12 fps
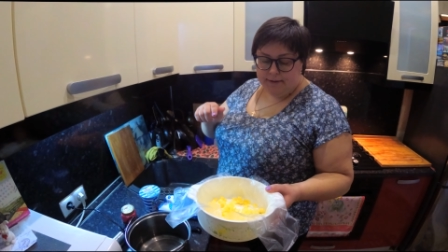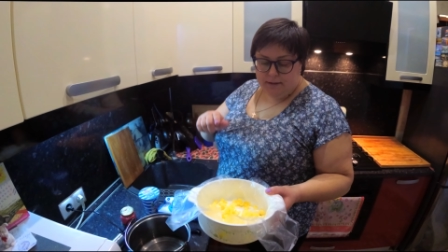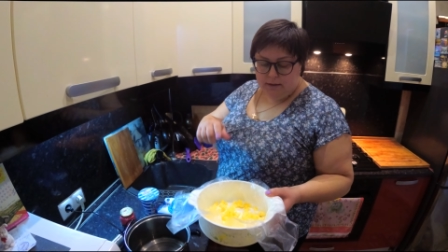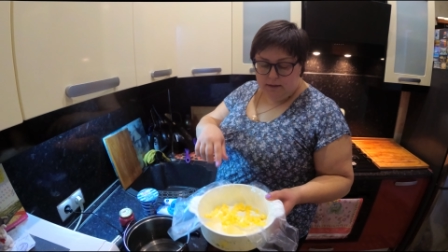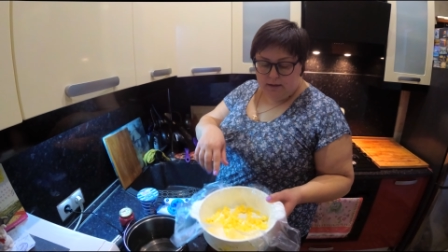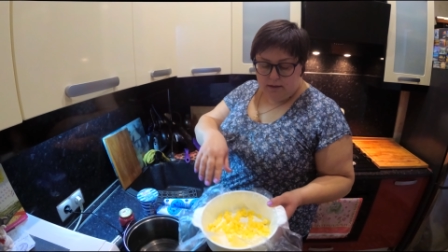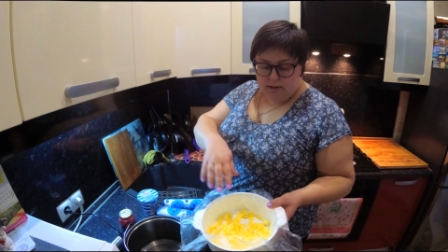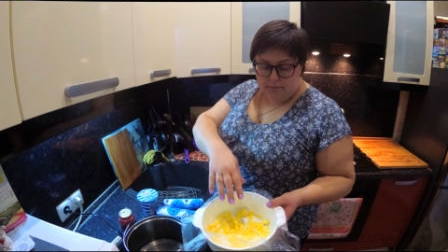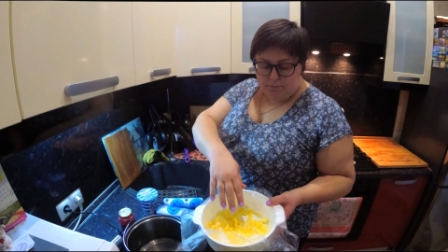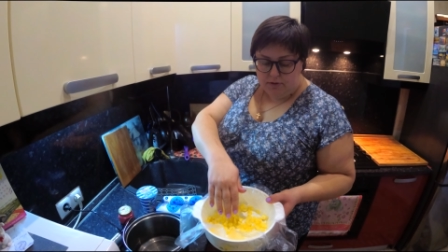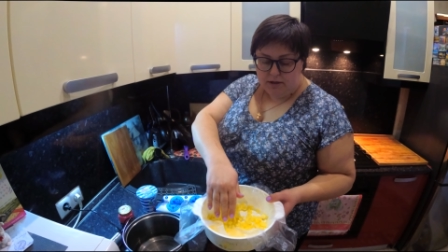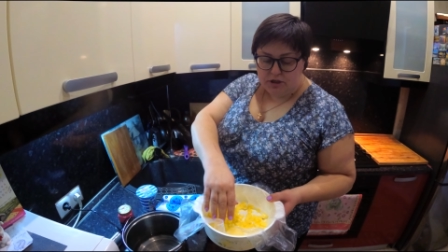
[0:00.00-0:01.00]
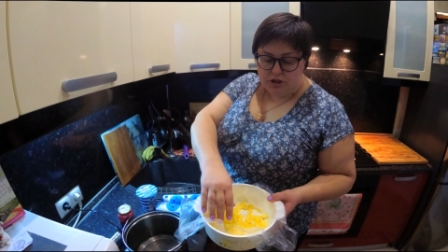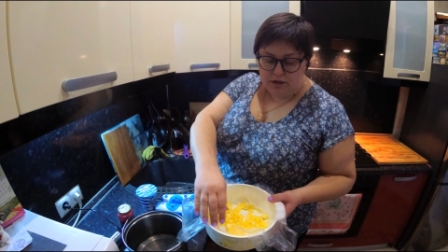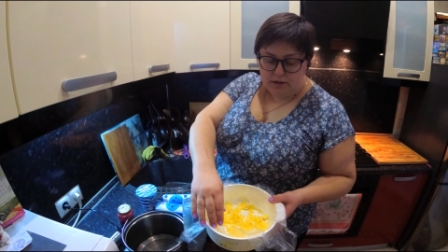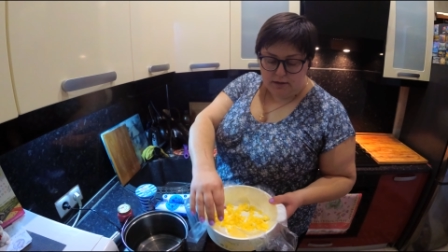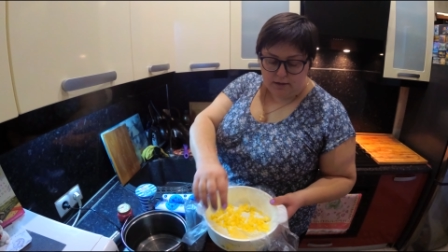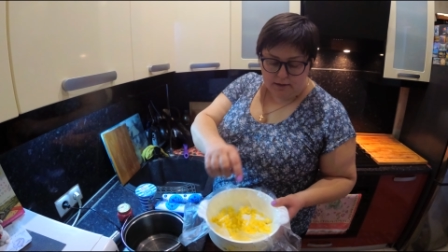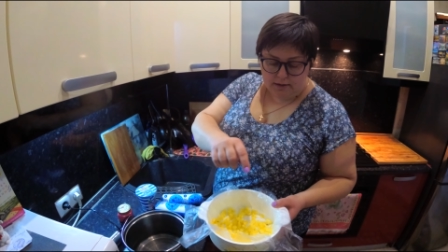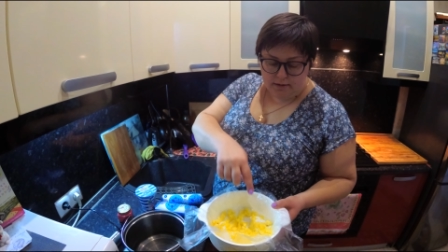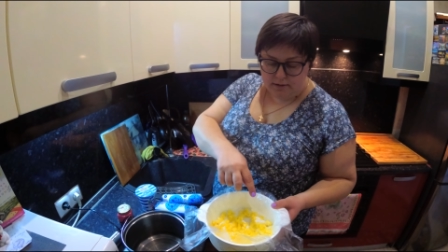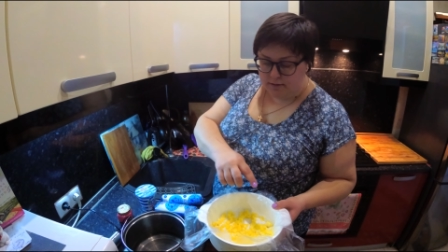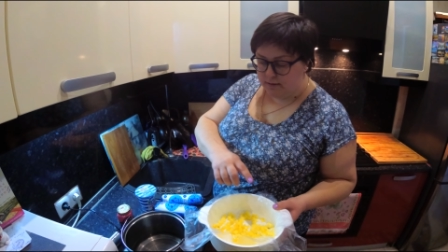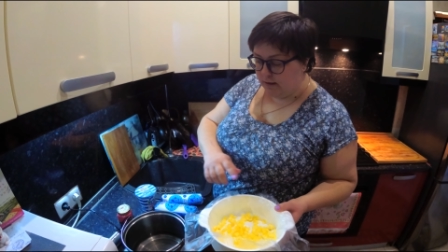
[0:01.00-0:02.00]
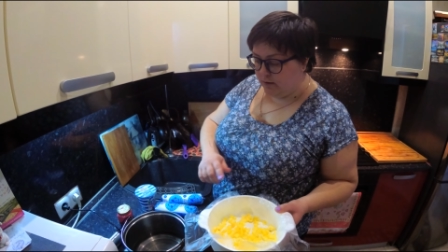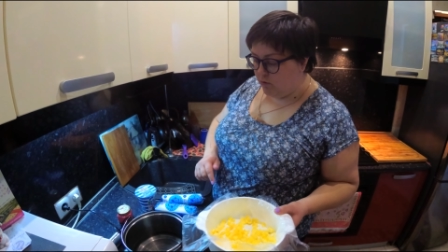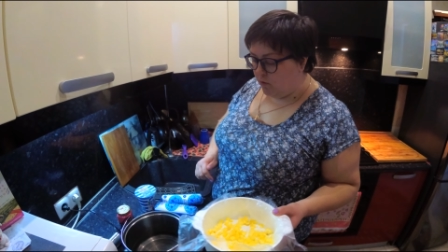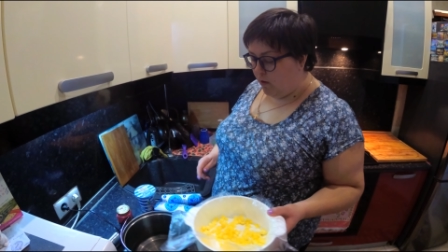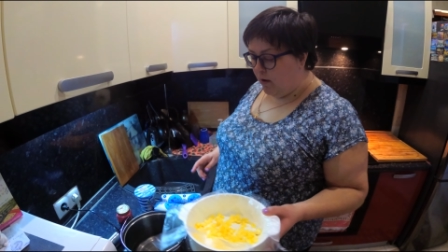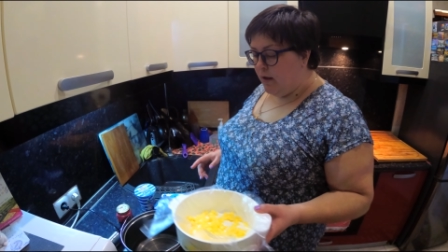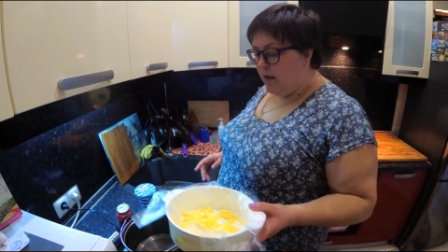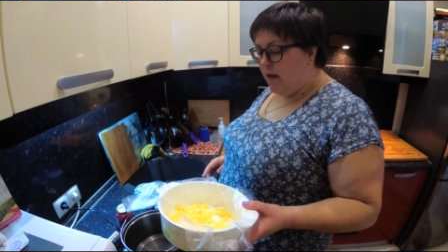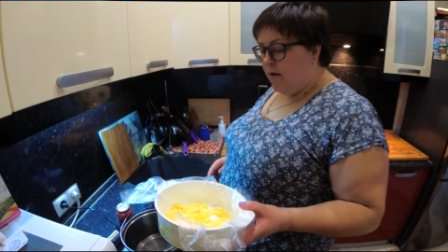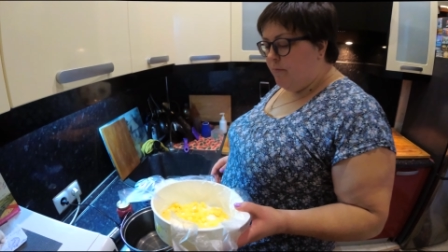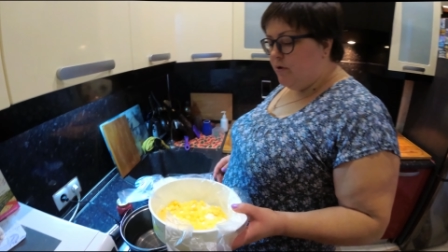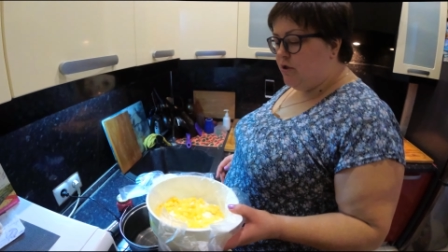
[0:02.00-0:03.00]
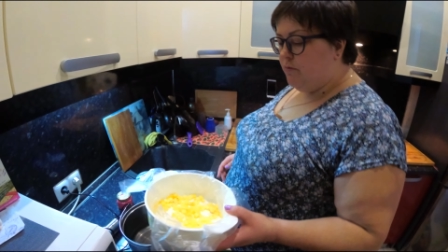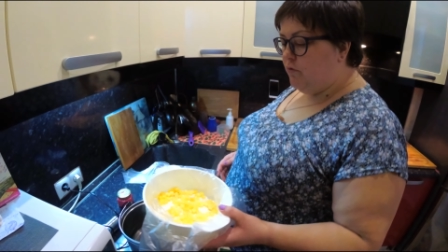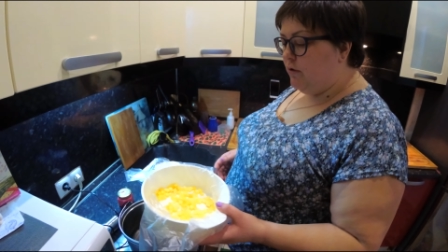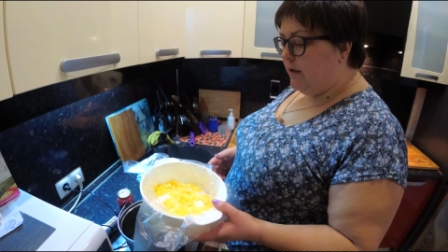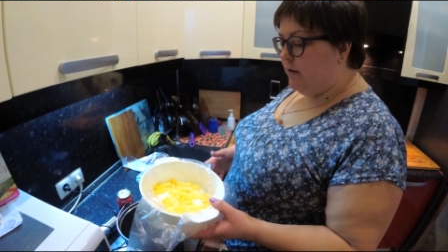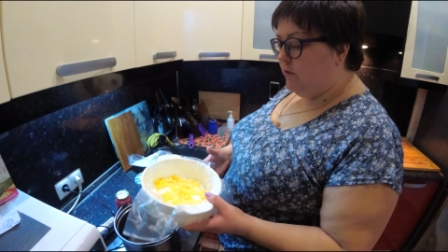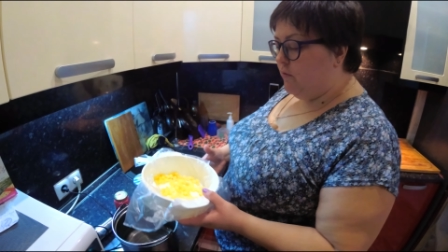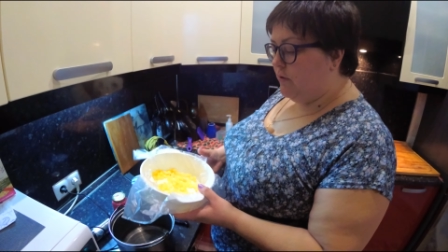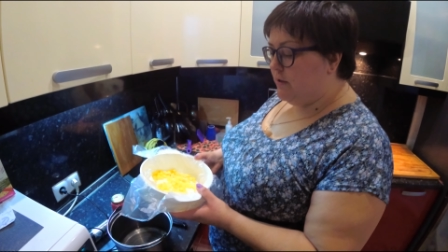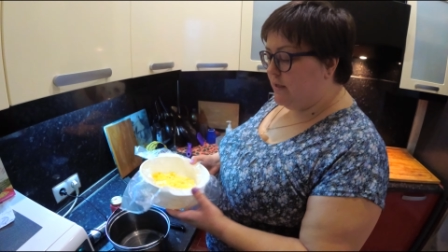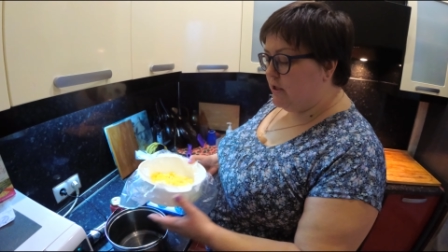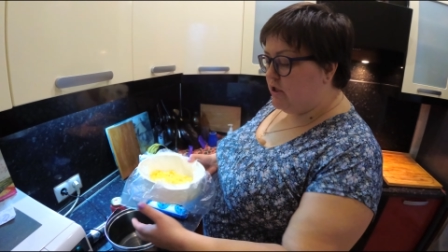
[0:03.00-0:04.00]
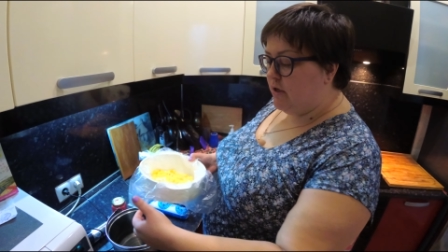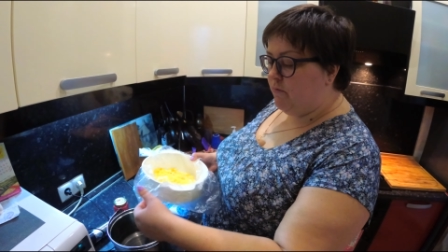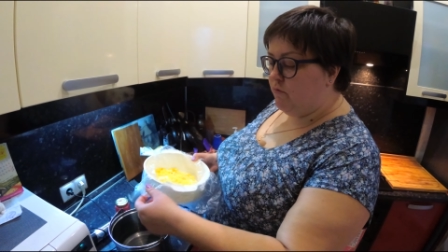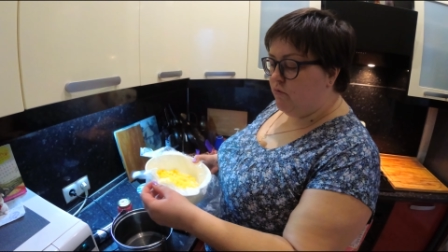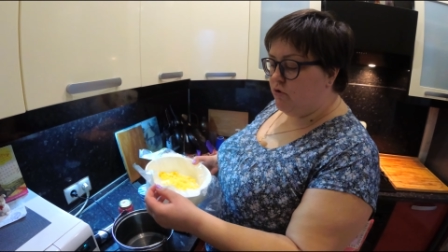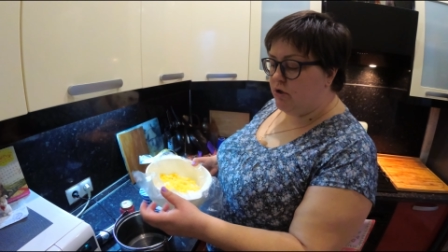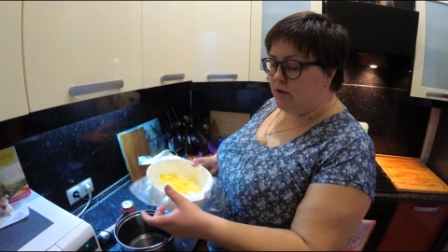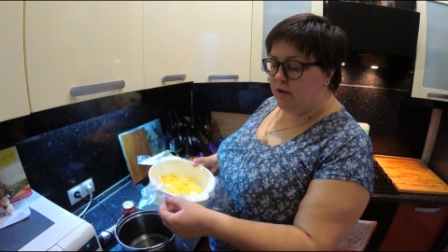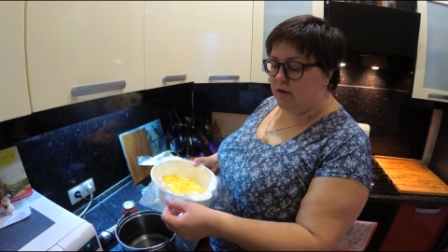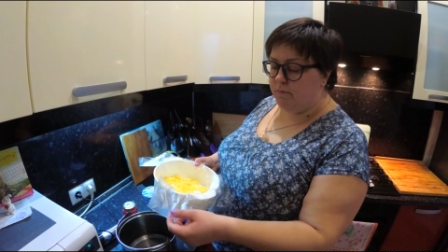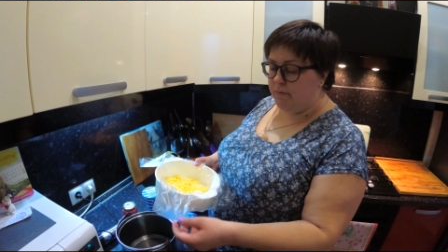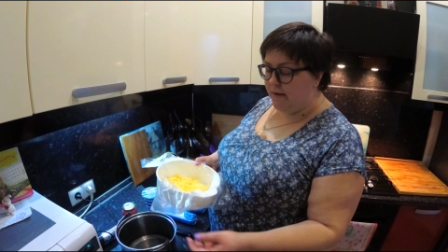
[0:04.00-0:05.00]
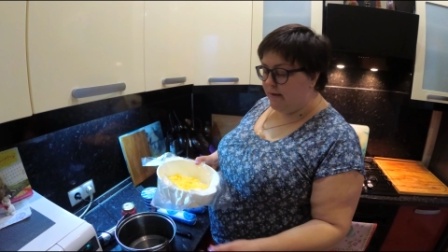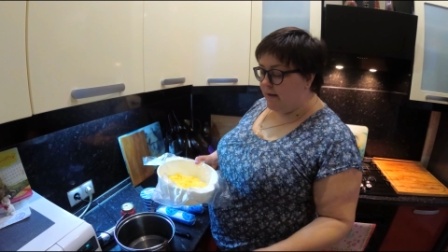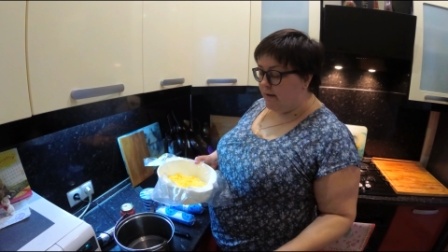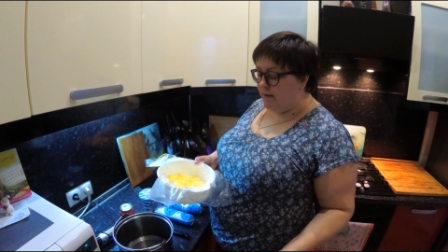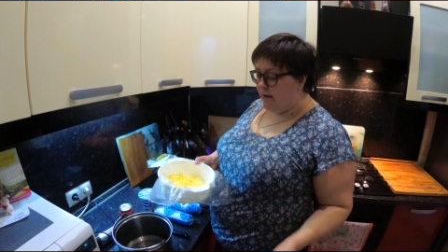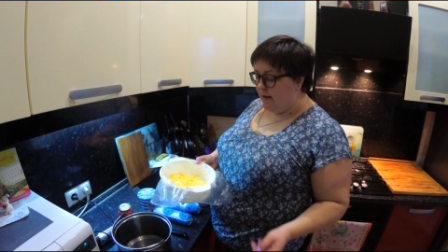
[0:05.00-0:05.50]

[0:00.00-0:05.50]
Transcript: и положила на дно. Почему на дно и зачем нужен этот пакет?